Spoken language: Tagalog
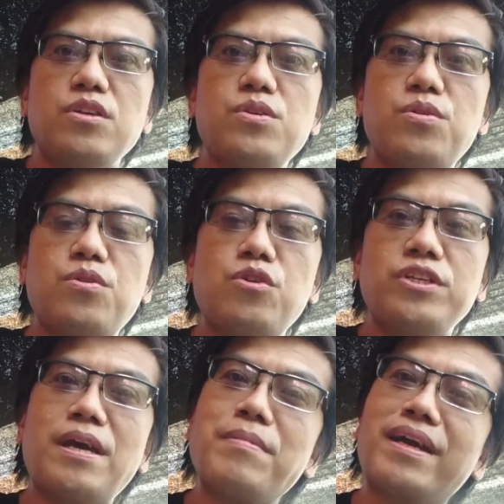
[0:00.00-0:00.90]
So,
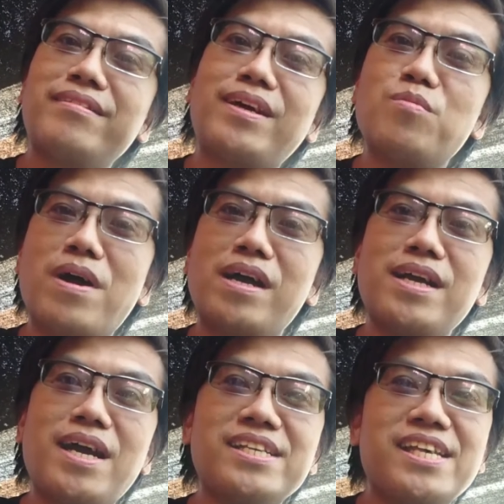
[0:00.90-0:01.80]
isang magandang
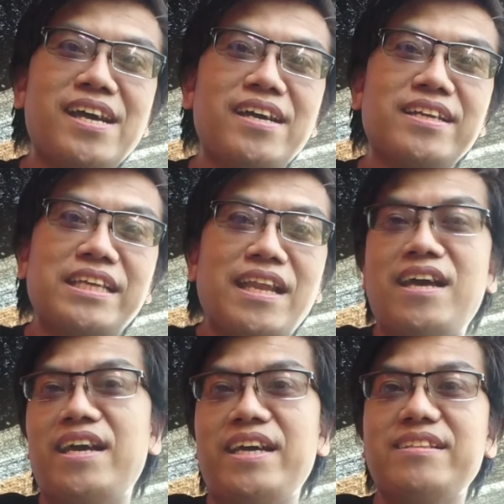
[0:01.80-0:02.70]
umaga sa ating
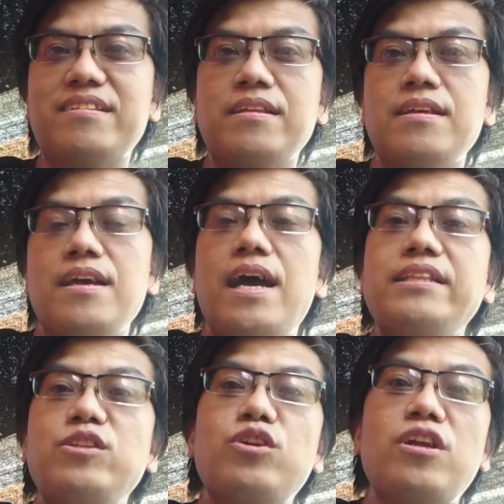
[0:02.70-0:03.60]
lahat.
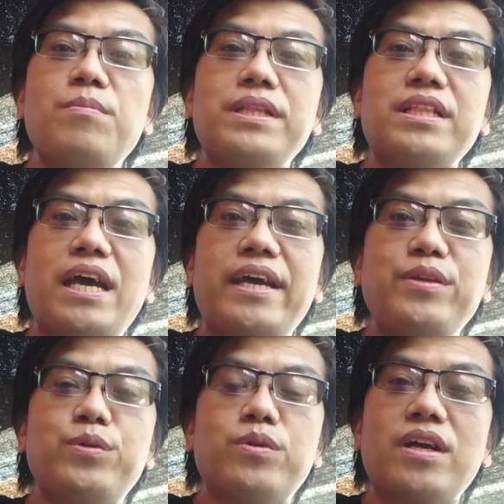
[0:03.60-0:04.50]
Andito na naman
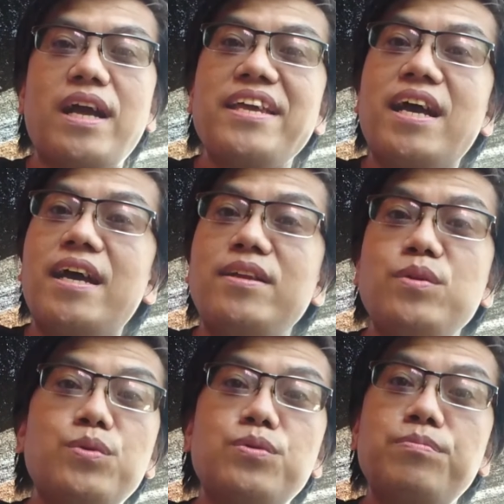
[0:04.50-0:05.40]
tayo. Kagaya nga
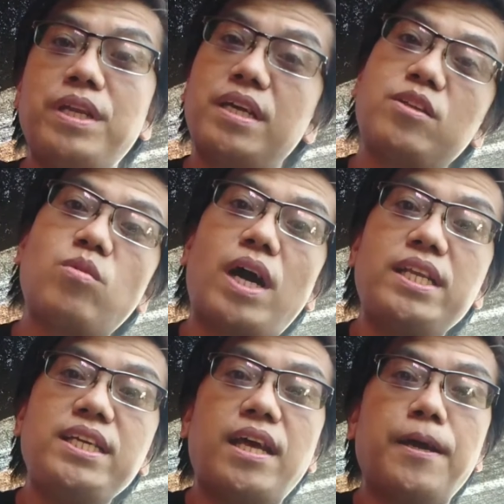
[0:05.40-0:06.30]
nung binanggit ko
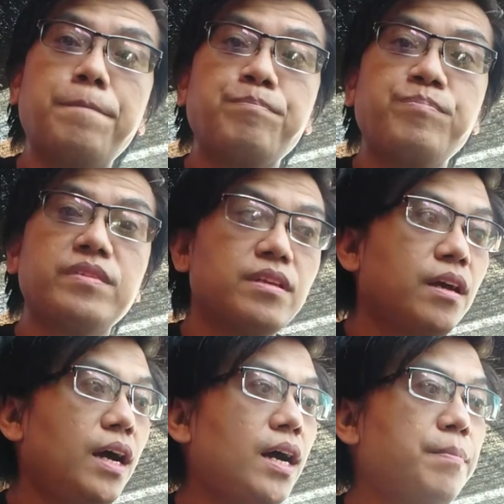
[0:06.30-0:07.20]
kanina,
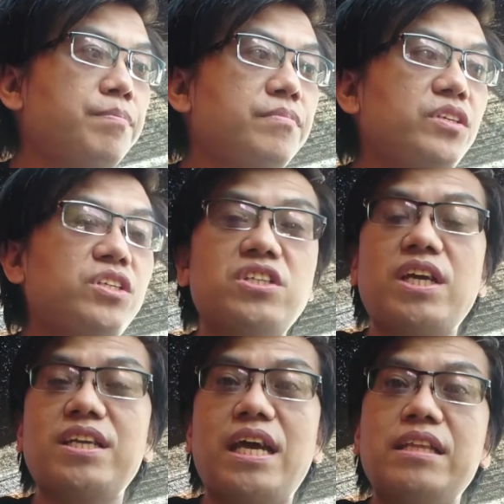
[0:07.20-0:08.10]
um,
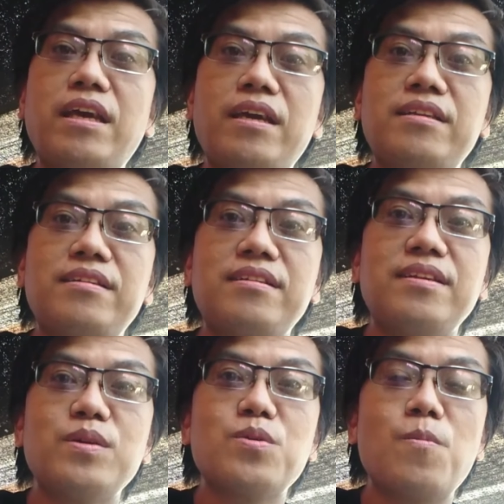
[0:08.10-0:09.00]
i-check natin,
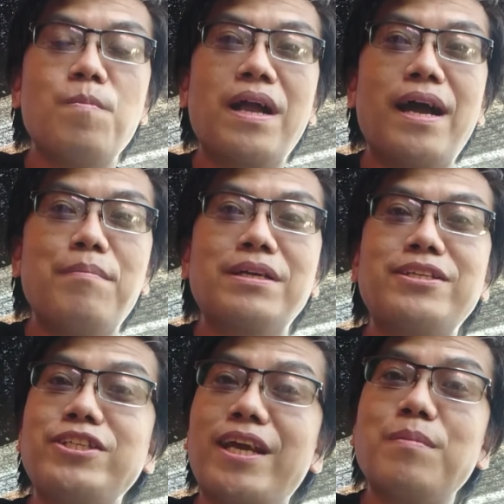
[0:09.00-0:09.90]
kumbaga,
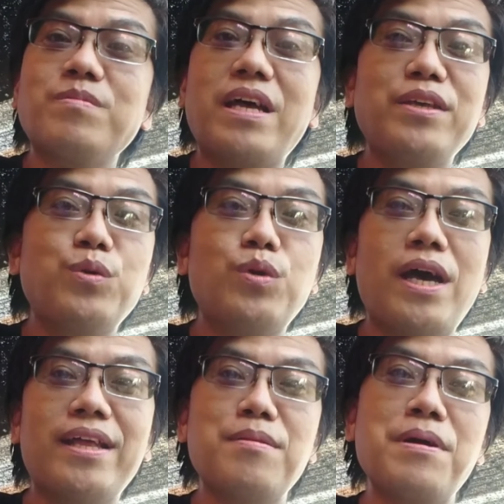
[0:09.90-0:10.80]
mag-check up tayo
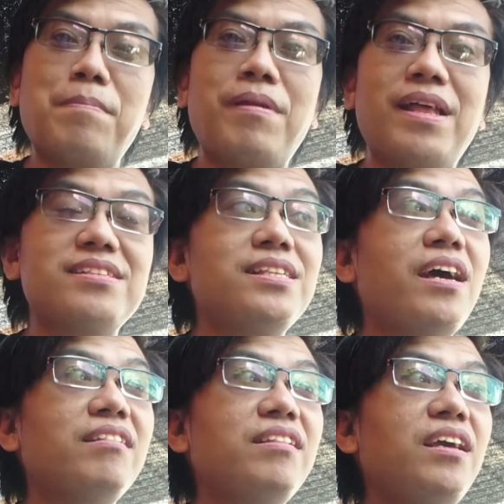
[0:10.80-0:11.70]
lahat ng mga plants
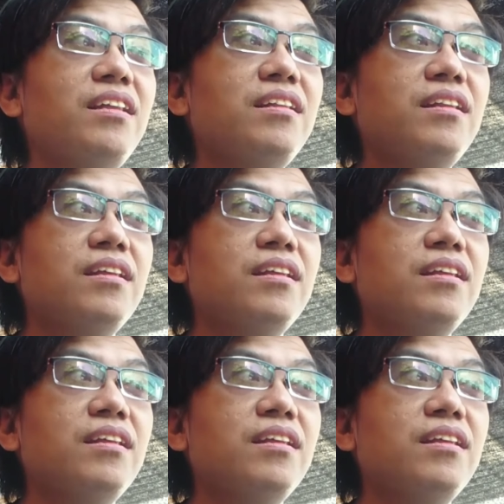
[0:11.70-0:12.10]
natin.